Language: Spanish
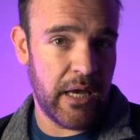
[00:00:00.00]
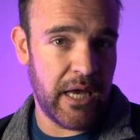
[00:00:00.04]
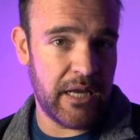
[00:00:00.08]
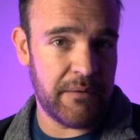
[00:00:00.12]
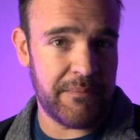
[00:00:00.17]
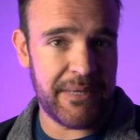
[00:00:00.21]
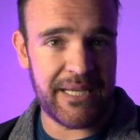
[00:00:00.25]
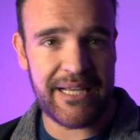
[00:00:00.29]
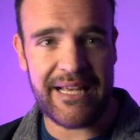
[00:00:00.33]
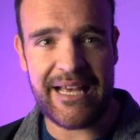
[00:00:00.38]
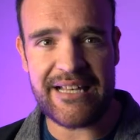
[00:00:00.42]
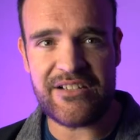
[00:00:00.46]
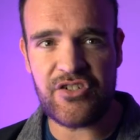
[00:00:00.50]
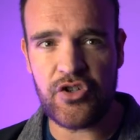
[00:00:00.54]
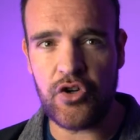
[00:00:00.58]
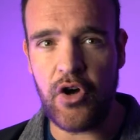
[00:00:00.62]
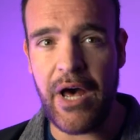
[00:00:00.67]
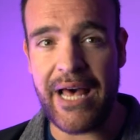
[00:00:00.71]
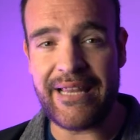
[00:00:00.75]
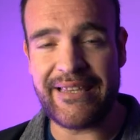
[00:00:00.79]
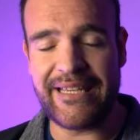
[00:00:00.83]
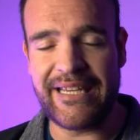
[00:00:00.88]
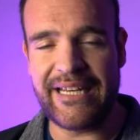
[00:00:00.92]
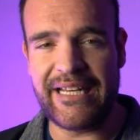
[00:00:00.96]
En mi caso,
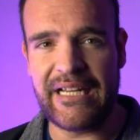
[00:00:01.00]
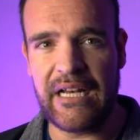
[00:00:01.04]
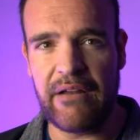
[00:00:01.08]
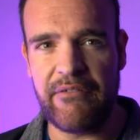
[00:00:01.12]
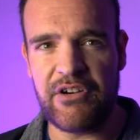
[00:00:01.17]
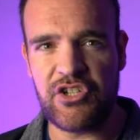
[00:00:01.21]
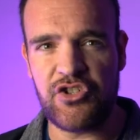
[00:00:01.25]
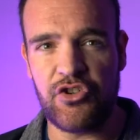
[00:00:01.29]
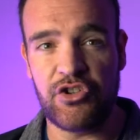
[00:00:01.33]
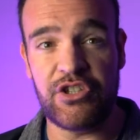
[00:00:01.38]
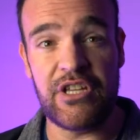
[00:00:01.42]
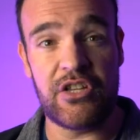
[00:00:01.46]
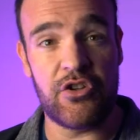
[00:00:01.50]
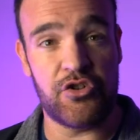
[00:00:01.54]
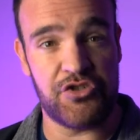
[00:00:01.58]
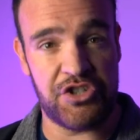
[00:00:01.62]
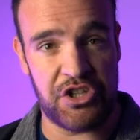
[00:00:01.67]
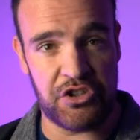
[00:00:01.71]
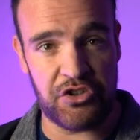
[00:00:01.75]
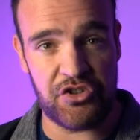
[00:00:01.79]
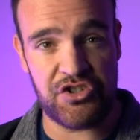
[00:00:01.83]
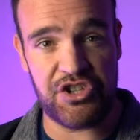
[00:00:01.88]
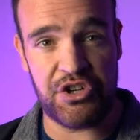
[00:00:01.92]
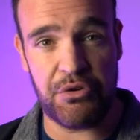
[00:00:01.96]
adquirí la versión de
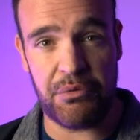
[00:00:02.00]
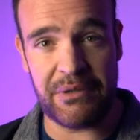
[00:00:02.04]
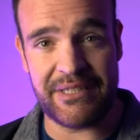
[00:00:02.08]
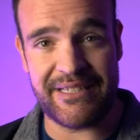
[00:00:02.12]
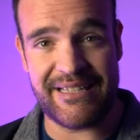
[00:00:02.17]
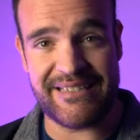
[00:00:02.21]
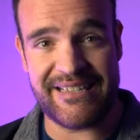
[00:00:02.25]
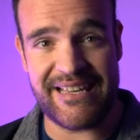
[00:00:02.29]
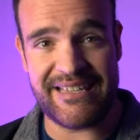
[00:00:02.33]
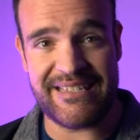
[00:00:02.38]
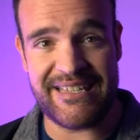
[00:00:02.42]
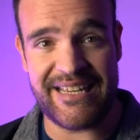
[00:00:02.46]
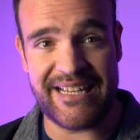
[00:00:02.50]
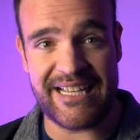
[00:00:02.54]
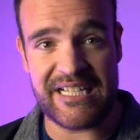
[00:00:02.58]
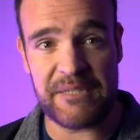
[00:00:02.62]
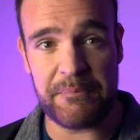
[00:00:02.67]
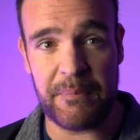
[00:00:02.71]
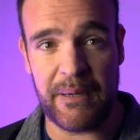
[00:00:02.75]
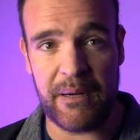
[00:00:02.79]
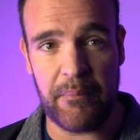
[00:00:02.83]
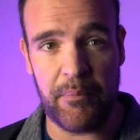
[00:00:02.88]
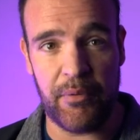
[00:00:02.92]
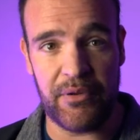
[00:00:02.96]
256
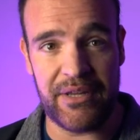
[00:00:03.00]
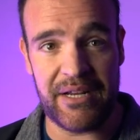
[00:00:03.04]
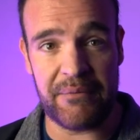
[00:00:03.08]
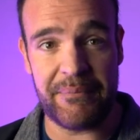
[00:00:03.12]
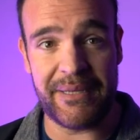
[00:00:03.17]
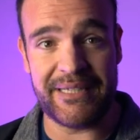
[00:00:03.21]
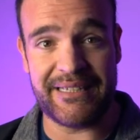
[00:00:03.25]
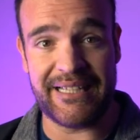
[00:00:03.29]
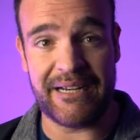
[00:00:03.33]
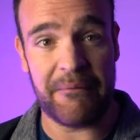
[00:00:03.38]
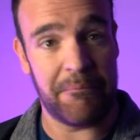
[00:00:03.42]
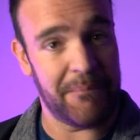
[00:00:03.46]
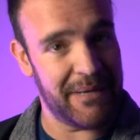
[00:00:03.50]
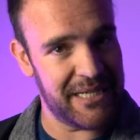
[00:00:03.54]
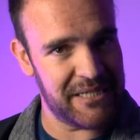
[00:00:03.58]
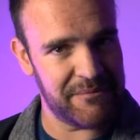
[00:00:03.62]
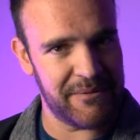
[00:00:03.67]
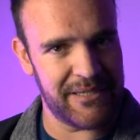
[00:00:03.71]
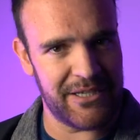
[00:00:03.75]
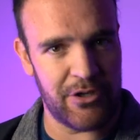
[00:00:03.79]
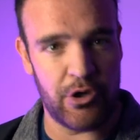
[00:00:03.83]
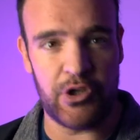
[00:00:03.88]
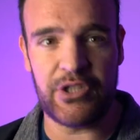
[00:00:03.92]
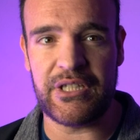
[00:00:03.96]
GB para poder meter más
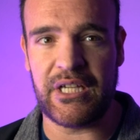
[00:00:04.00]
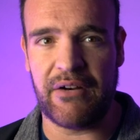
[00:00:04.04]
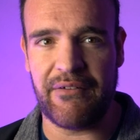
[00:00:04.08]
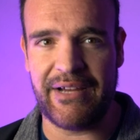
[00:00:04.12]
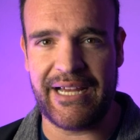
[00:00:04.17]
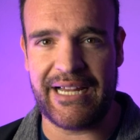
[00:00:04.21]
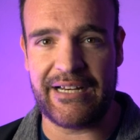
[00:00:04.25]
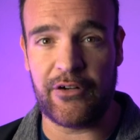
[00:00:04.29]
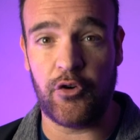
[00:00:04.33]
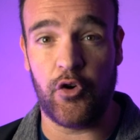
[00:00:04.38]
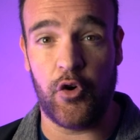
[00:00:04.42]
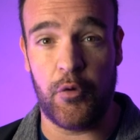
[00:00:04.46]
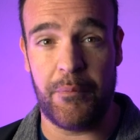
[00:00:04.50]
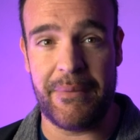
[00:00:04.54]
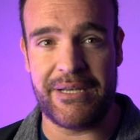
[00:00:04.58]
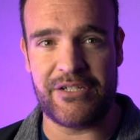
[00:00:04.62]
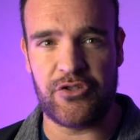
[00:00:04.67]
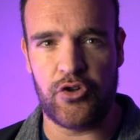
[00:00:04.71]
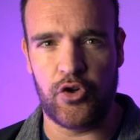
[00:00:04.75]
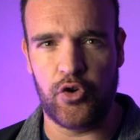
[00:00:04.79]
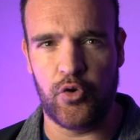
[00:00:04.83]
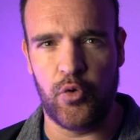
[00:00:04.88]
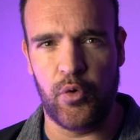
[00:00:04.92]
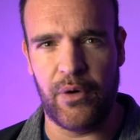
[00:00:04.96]
video y trabajar con
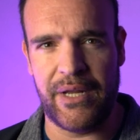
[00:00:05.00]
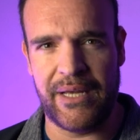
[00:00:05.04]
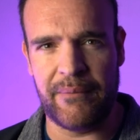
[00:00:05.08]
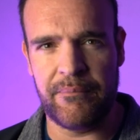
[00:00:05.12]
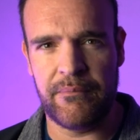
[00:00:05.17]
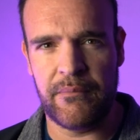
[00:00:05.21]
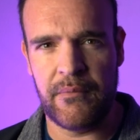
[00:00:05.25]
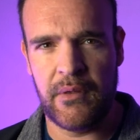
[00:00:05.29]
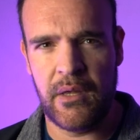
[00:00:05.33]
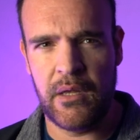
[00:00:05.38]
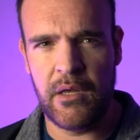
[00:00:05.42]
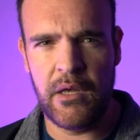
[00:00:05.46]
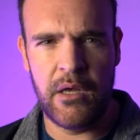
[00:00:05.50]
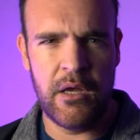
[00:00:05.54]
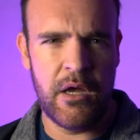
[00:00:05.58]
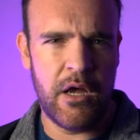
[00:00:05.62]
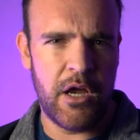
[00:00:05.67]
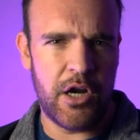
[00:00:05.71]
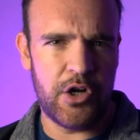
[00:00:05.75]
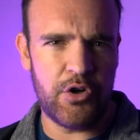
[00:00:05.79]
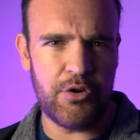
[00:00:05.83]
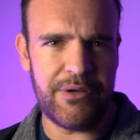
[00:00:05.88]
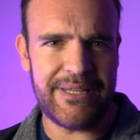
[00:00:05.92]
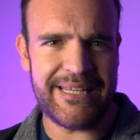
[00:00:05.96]
más holgura.
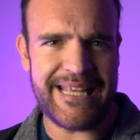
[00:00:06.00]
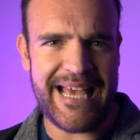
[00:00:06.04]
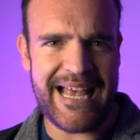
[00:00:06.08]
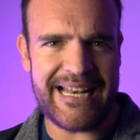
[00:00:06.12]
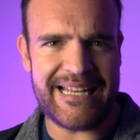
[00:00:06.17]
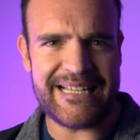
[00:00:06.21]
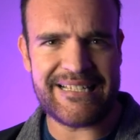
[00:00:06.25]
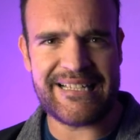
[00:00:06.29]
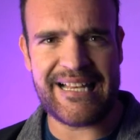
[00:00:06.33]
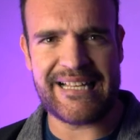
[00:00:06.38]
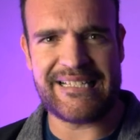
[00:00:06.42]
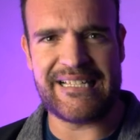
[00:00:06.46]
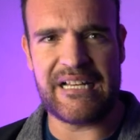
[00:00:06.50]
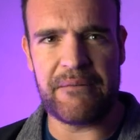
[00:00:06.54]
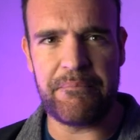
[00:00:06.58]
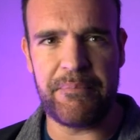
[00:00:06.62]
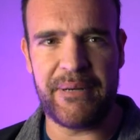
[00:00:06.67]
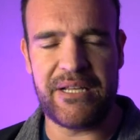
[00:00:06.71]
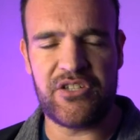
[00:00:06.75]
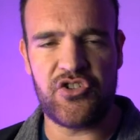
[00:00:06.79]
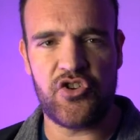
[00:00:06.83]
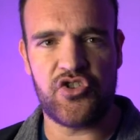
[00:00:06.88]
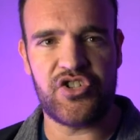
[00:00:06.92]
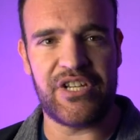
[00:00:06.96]
Lo ideal es cazar
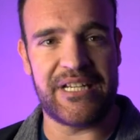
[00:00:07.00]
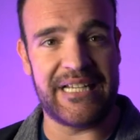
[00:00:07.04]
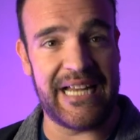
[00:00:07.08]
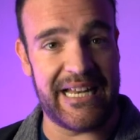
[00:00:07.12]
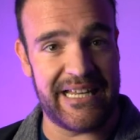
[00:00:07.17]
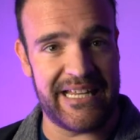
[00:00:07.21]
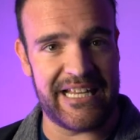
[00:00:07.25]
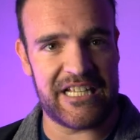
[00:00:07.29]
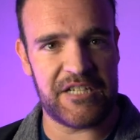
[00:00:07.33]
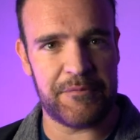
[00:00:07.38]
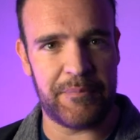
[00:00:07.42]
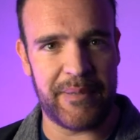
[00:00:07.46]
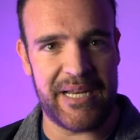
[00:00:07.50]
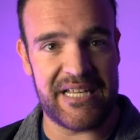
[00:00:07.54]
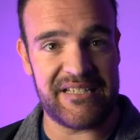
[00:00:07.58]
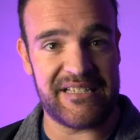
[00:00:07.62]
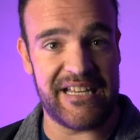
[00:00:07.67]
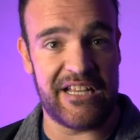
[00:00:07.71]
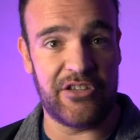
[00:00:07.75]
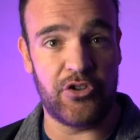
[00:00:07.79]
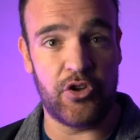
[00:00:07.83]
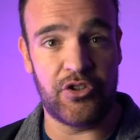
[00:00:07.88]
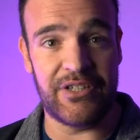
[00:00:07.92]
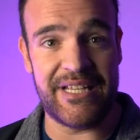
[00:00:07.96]
precios en
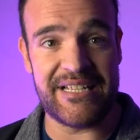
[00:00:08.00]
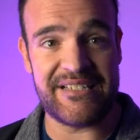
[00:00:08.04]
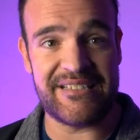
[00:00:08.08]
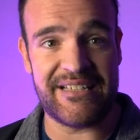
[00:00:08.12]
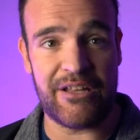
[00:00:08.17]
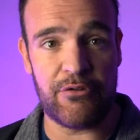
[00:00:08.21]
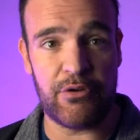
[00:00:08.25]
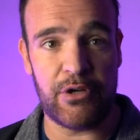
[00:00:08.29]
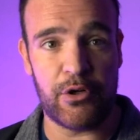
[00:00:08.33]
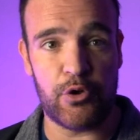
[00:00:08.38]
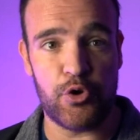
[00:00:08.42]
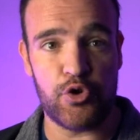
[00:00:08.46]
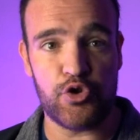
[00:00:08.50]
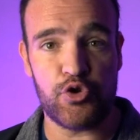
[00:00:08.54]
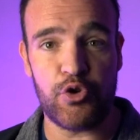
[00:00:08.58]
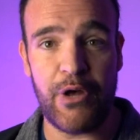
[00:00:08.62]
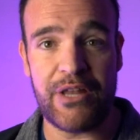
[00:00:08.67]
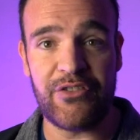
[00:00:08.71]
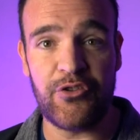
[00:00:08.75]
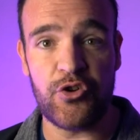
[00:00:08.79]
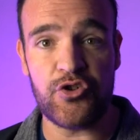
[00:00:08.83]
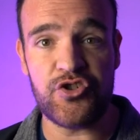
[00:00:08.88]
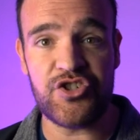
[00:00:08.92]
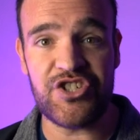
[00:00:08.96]
AliExpress en donde ha estado incluso
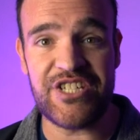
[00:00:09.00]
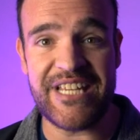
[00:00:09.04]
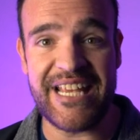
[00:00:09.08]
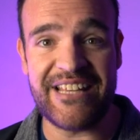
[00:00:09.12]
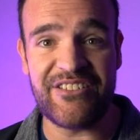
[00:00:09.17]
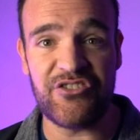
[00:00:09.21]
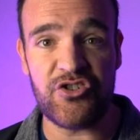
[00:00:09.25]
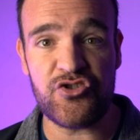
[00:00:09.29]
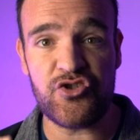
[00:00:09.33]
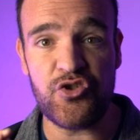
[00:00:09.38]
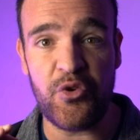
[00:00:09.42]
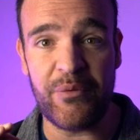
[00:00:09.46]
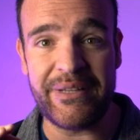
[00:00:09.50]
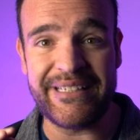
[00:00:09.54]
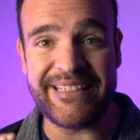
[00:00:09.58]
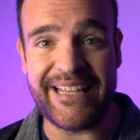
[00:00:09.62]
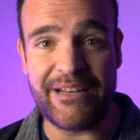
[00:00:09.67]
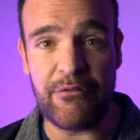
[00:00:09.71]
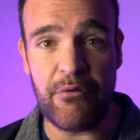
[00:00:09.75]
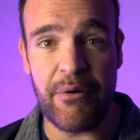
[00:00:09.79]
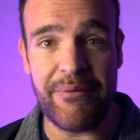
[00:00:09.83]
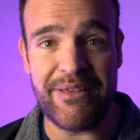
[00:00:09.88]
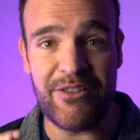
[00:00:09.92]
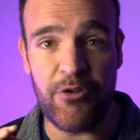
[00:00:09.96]
a
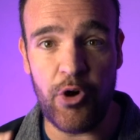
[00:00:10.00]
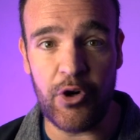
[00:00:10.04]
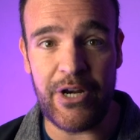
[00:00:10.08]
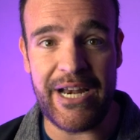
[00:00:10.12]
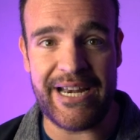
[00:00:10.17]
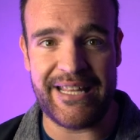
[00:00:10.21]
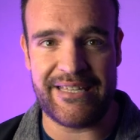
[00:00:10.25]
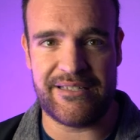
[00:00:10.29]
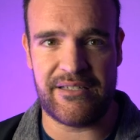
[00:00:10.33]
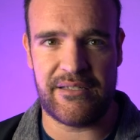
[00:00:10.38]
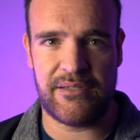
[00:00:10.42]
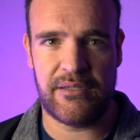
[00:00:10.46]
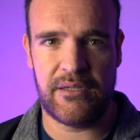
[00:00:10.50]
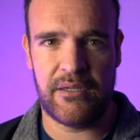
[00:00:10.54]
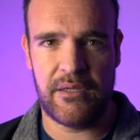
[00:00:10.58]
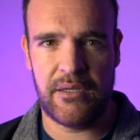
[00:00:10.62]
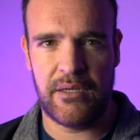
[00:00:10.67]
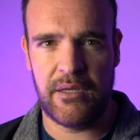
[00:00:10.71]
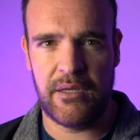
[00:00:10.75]
299 dólares.